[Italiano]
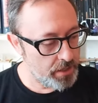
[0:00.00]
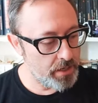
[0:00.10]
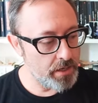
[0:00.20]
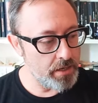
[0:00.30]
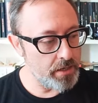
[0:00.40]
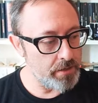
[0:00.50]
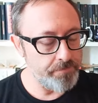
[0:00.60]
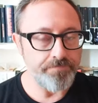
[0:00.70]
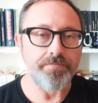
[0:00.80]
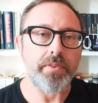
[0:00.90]

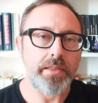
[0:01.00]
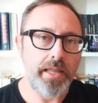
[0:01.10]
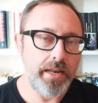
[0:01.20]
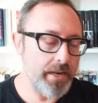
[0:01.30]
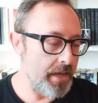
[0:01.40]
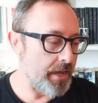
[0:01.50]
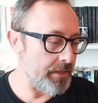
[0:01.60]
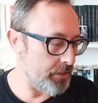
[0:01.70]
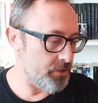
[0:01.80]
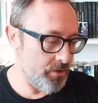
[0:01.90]
Ehm, nella
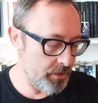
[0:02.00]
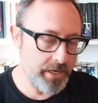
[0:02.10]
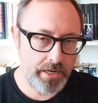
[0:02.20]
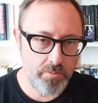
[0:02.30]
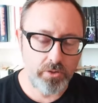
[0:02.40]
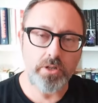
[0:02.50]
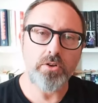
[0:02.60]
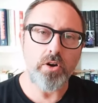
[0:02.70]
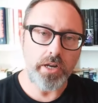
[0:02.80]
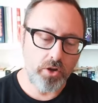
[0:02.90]
edizione Draghi
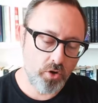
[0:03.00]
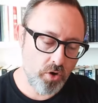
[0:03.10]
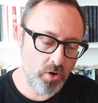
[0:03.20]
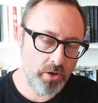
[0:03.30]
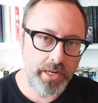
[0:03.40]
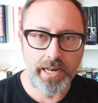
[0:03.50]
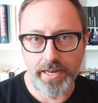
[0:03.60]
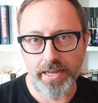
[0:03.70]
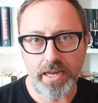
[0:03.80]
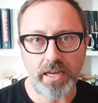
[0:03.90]
Mondadori con il
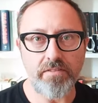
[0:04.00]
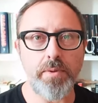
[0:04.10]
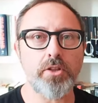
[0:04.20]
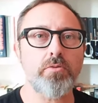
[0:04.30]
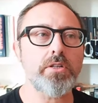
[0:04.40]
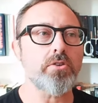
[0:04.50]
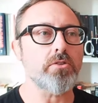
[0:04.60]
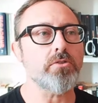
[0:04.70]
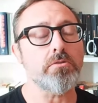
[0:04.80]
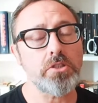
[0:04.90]
link che vi metto qua
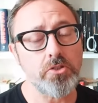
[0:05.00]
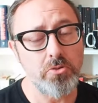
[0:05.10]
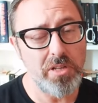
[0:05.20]
sotto, io ci